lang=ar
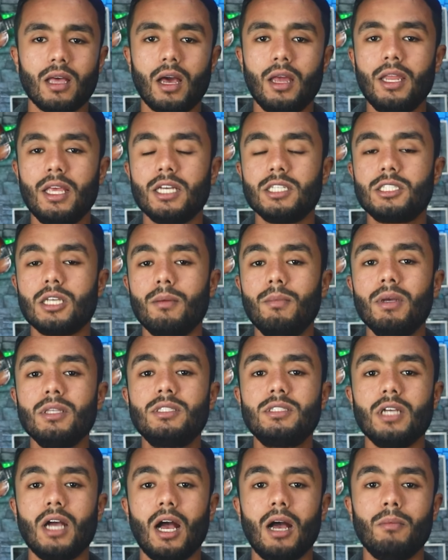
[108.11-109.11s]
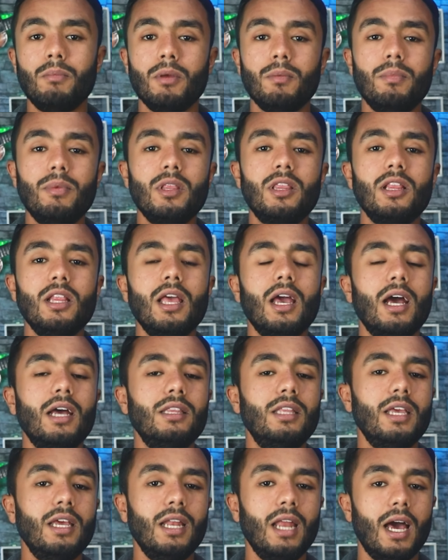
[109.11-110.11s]
أن يتمتع بمثل
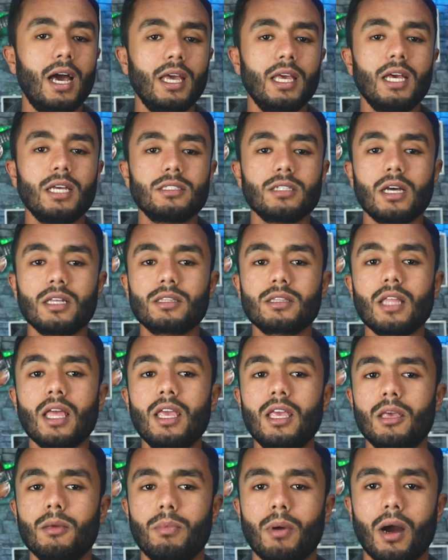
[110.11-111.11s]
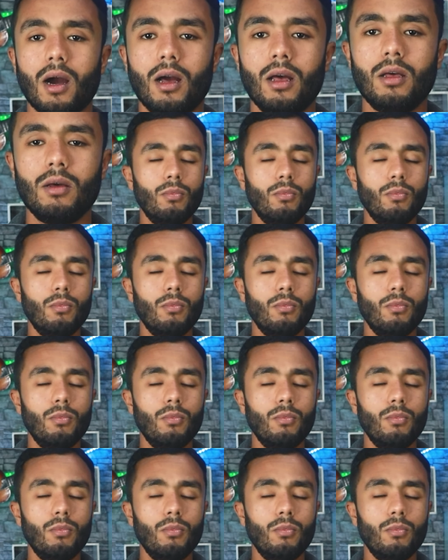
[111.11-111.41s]
هذه الحياة الطيبة